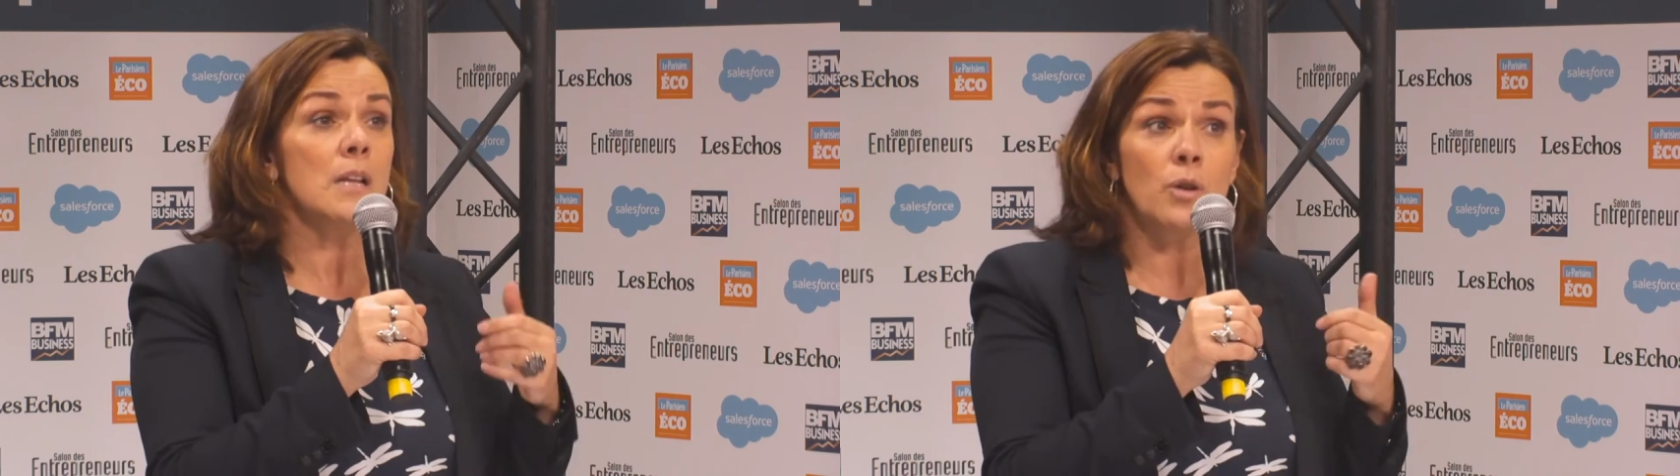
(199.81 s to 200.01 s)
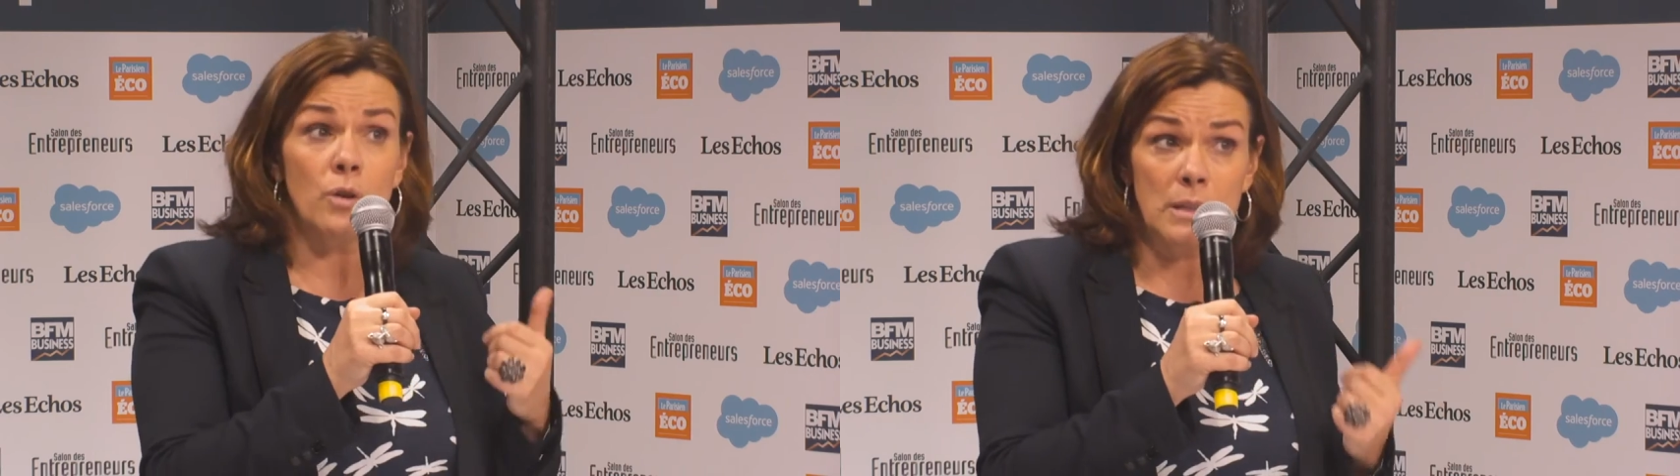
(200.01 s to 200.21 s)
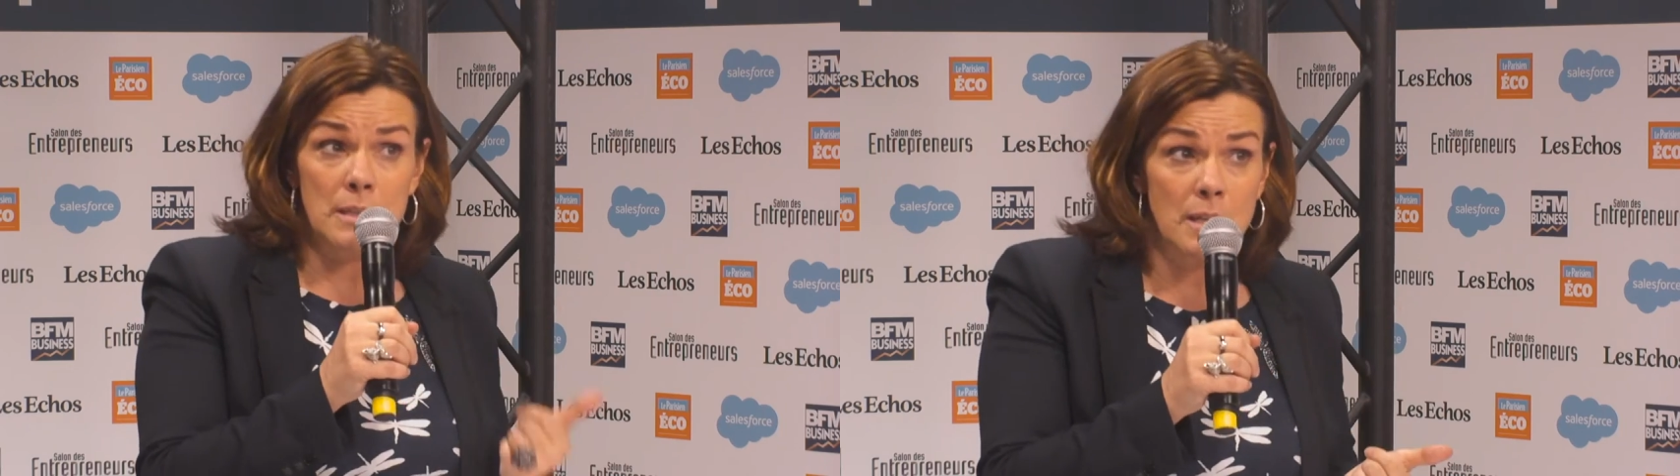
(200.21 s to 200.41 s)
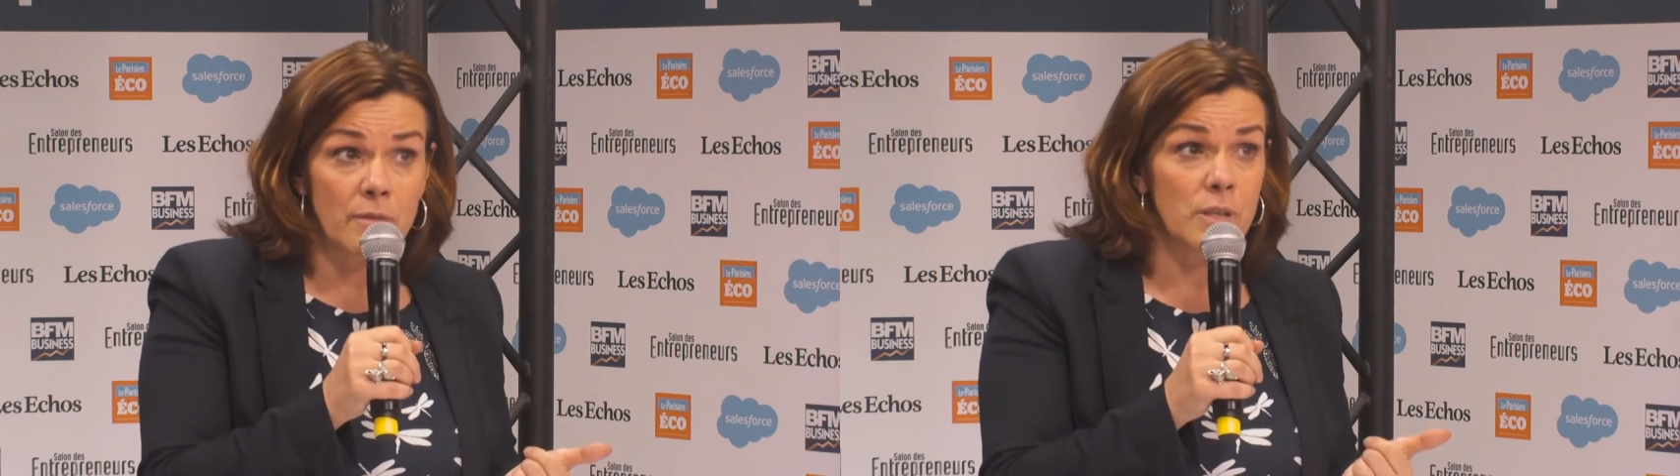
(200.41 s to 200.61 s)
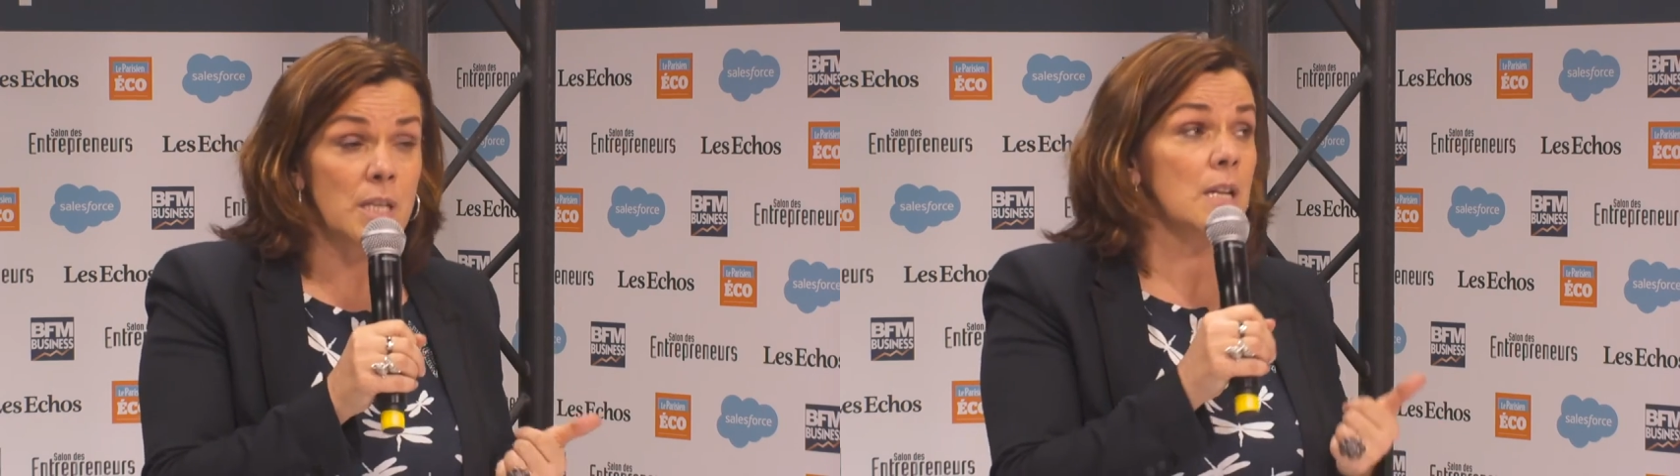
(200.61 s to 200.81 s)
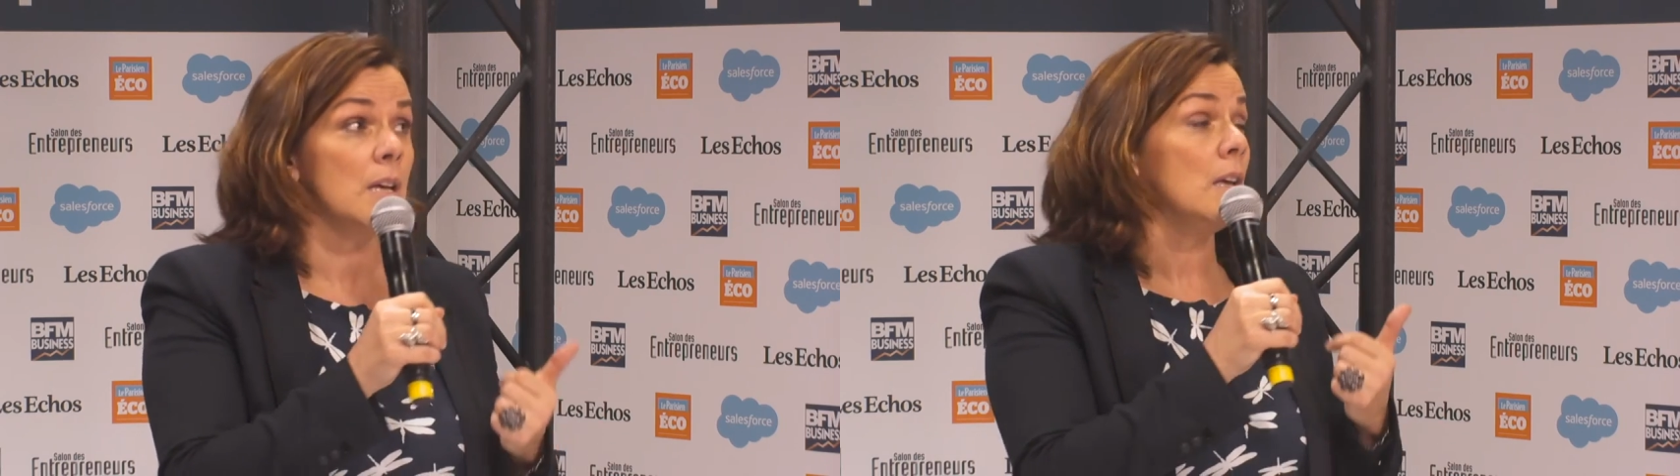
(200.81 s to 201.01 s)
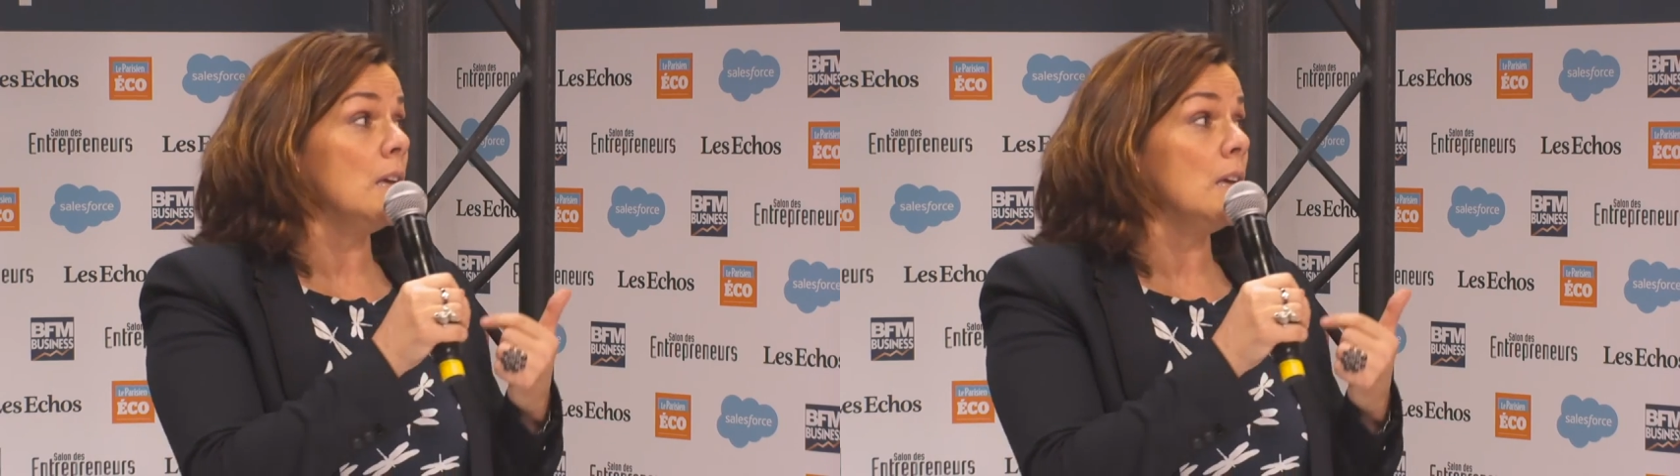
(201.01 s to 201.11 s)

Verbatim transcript: connaît sa ville,